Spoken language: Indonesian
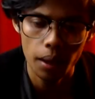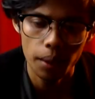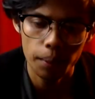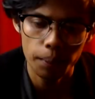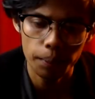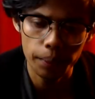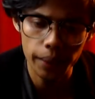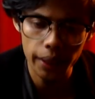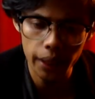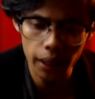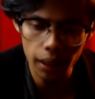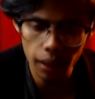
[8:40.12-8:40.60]

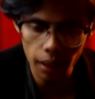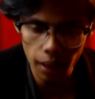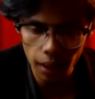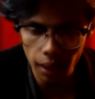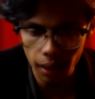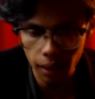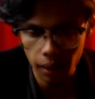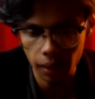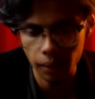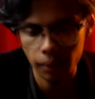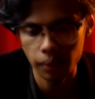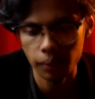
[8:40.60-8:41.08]
Merenere,
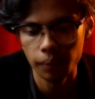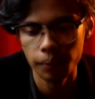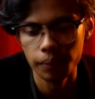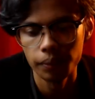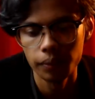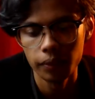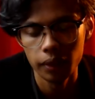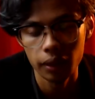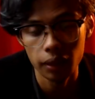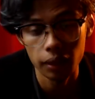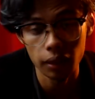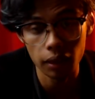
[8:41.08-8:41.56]

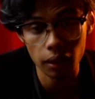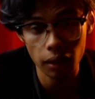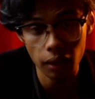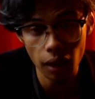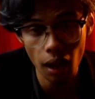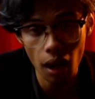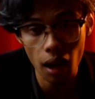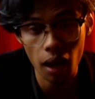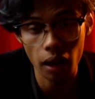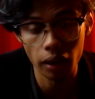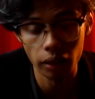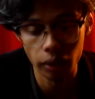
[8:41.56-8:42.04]

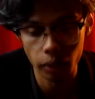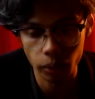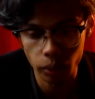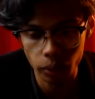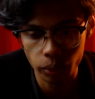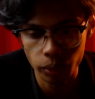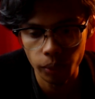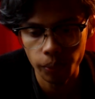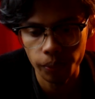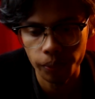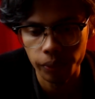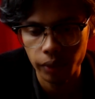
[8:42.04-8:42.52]
teriak Ayu.
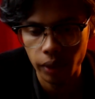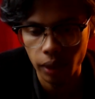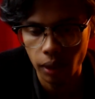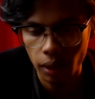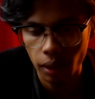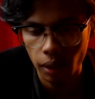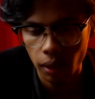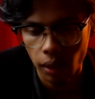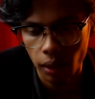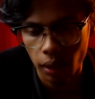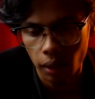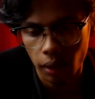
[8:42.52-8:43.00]

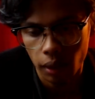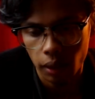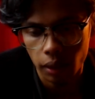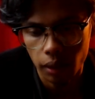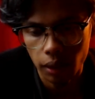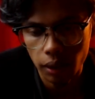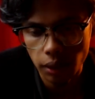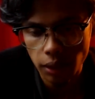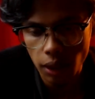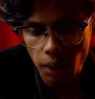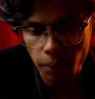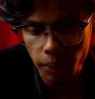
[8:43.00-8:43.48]

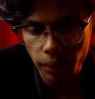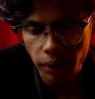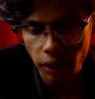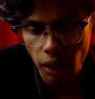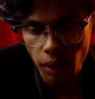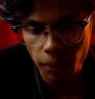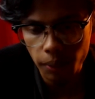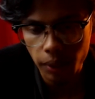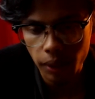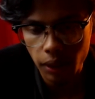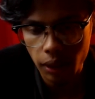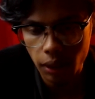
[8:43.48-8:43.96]
Di
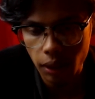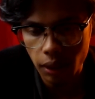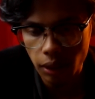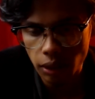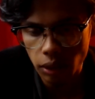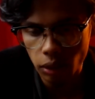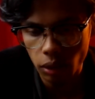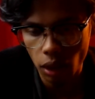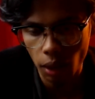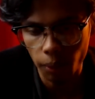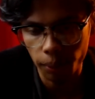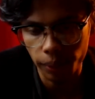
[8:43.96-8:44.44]
sampingnya berdiri
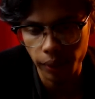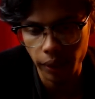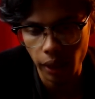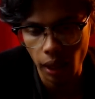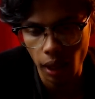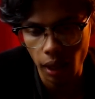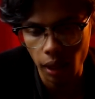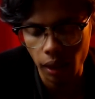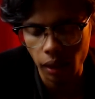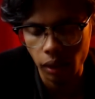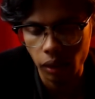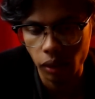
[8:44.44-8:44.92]
seorang
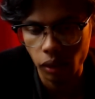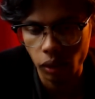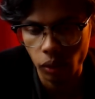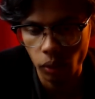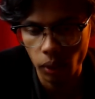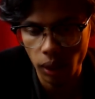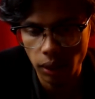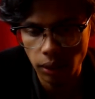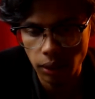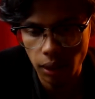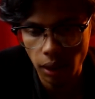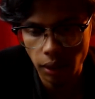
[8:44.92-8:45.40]
pria,
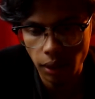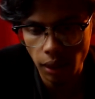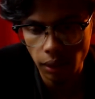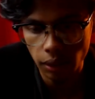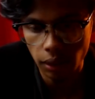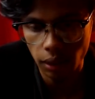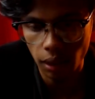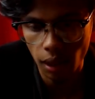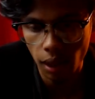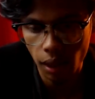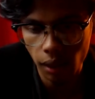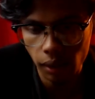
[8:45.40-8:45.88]
wajahnya
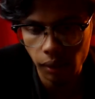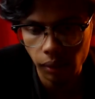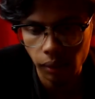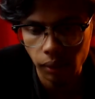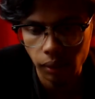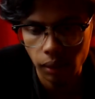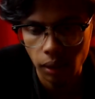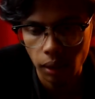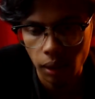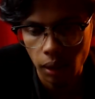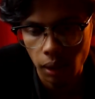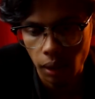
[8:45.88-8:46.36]
tenang,
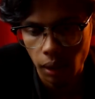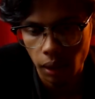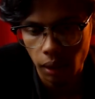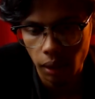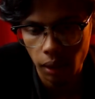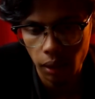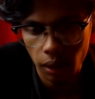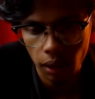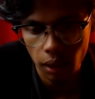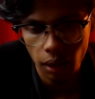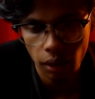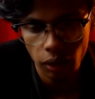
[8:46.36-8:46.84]

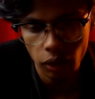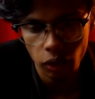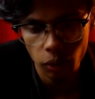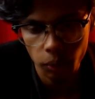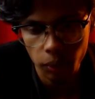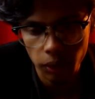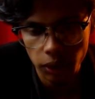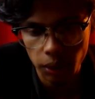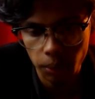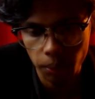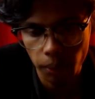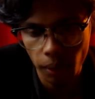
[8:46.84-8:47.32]
dengan
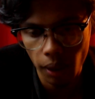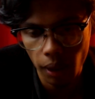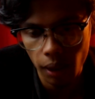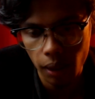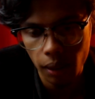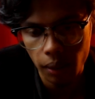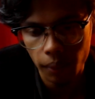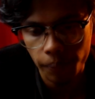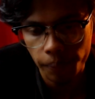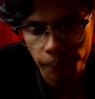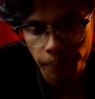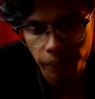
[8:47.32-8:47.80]
kumis
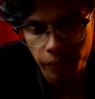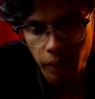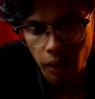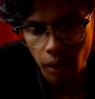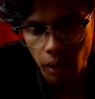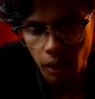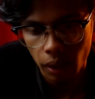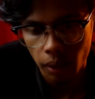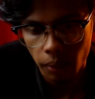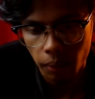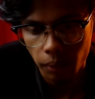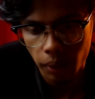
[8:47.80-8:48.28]
tebal,
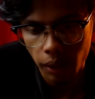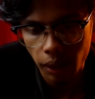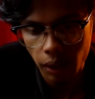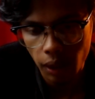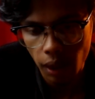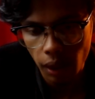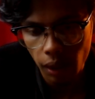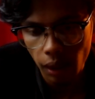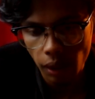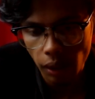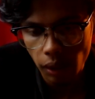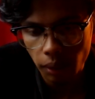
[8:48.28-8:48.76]

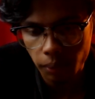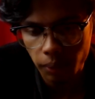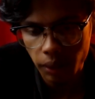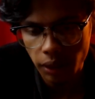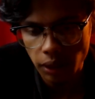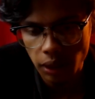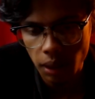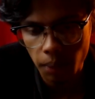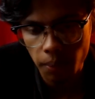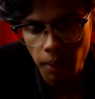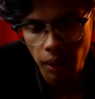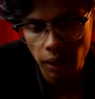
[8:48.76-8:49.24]
mengenakan
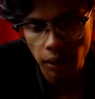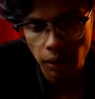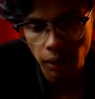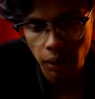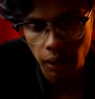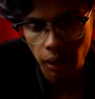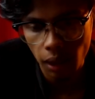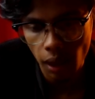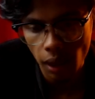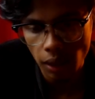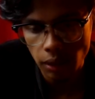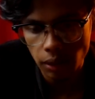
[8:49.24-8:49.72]
kemeja
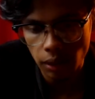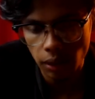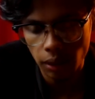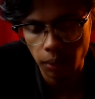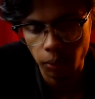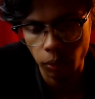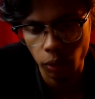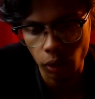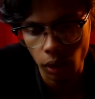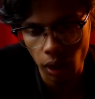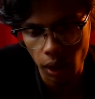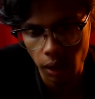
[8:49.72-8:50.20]
batik khas
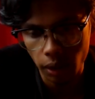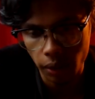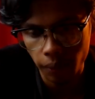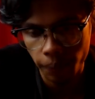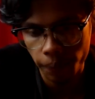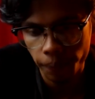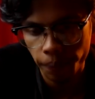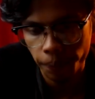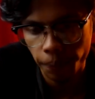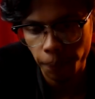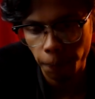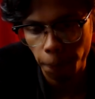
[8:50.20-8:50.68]
ketimuran.
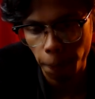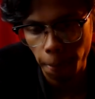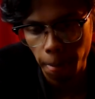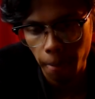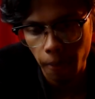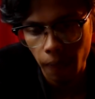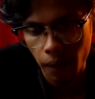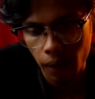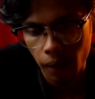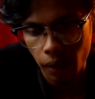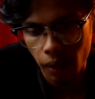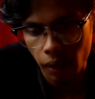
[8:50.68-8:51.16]

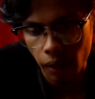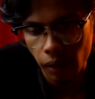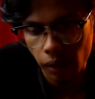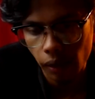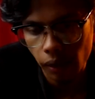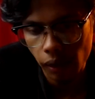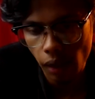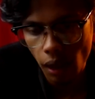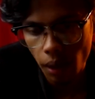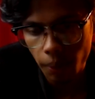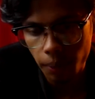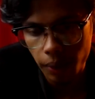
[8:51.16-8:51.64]

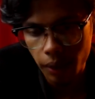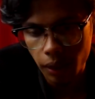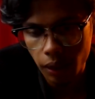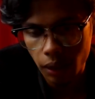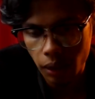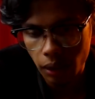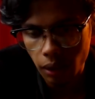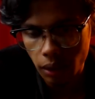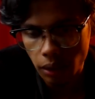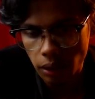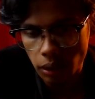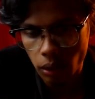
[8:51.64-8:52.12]
Ia
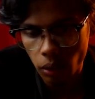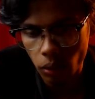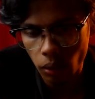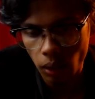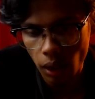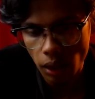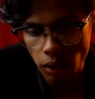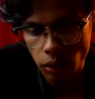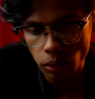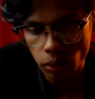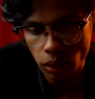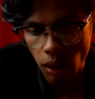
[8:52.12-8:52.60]
berdiri
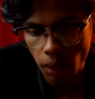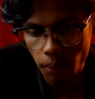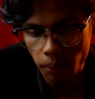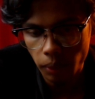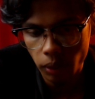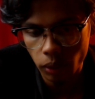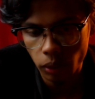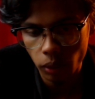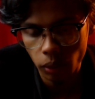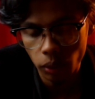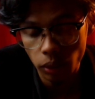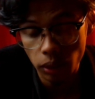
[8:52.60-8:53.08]
seolah sudah
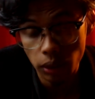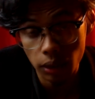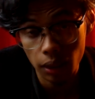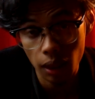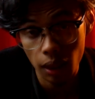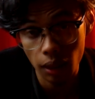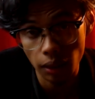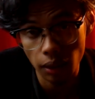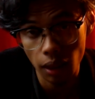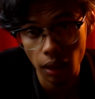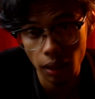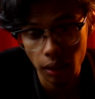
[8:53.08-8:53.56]
menunggu
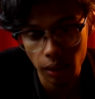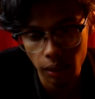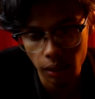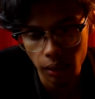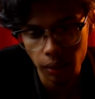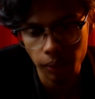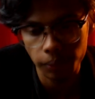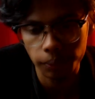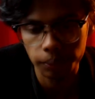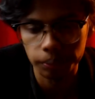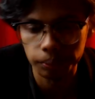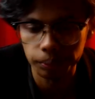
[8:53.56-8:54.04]
dari
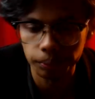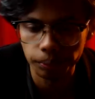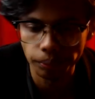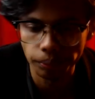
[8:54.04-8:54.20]
tadi.